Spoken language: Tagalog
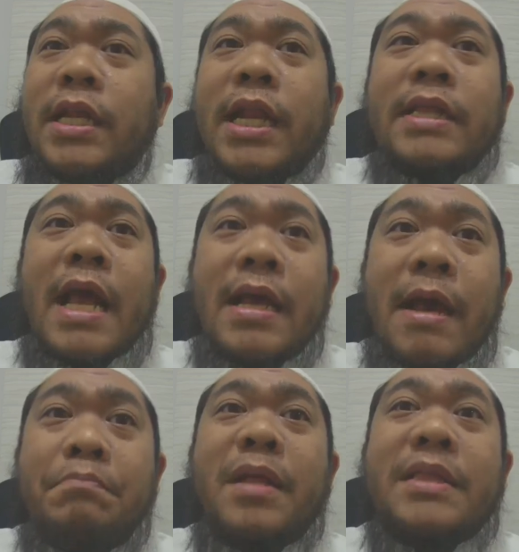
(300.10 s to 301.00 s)

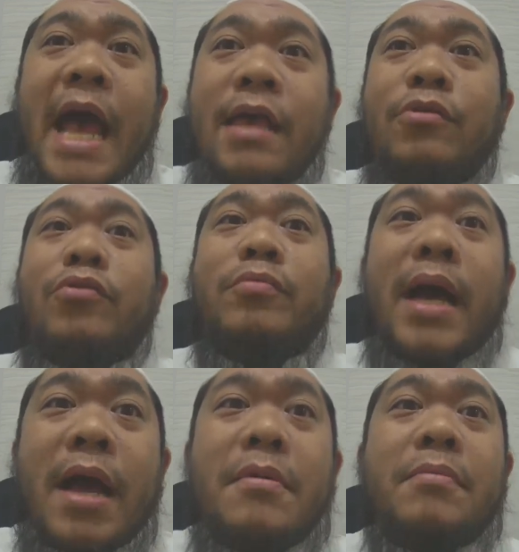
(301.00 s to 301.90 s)
natanggap na tayo
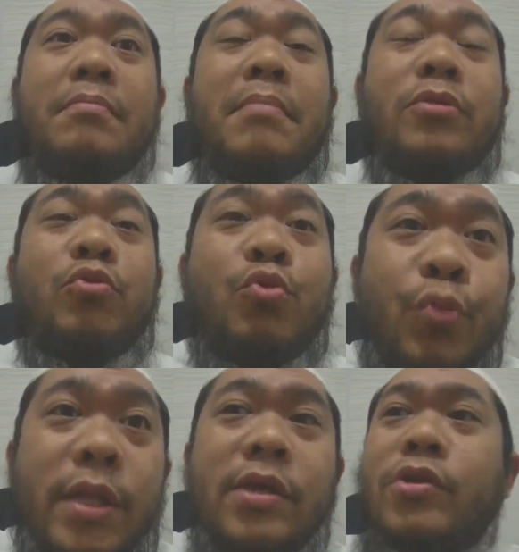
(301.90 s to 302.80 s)
mga
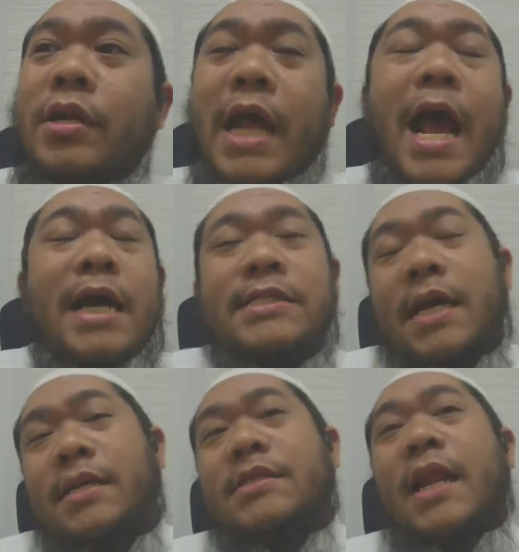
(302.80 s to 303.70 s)
matutuwid. Yun ang
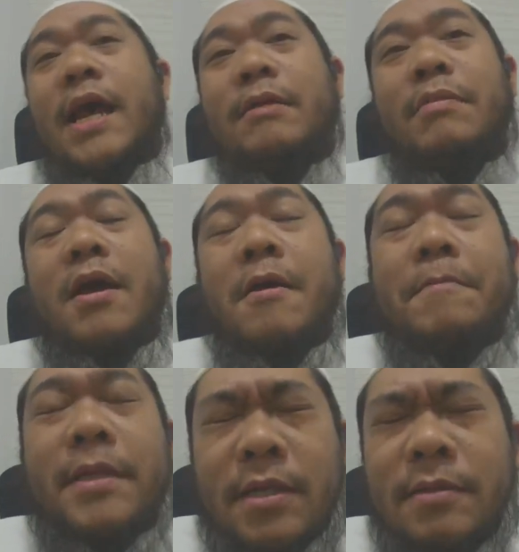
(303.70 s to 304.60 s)
nakakasakit sa lahat mga
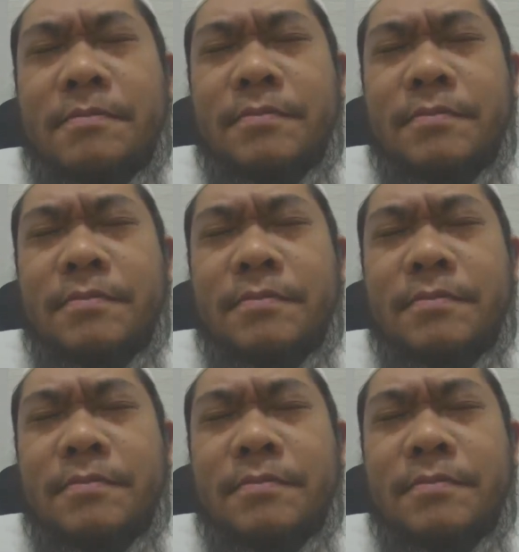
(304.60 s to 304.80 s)
kapatid.